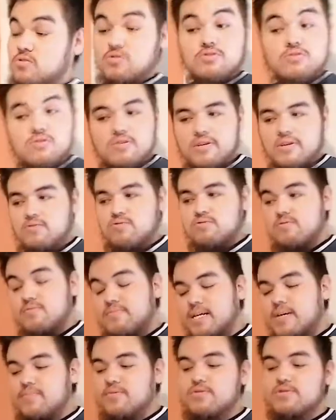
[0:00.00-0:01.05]
o nosotros lo que
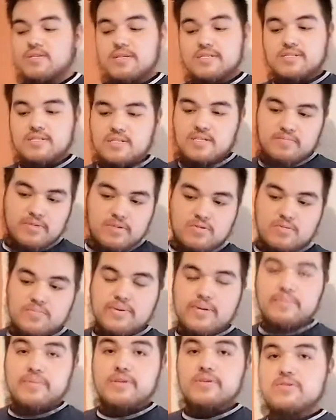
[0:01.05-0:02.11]
acostumbramos, este, en mi
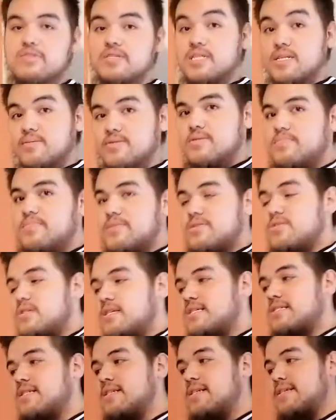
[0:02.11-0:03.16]
grupo de amigos que tenemos
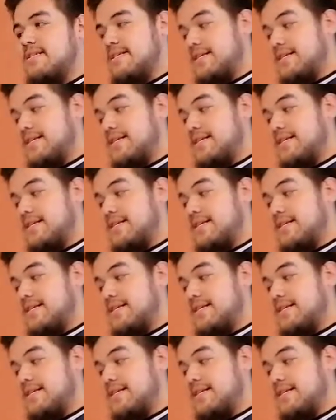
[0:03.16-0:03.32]
impresoras,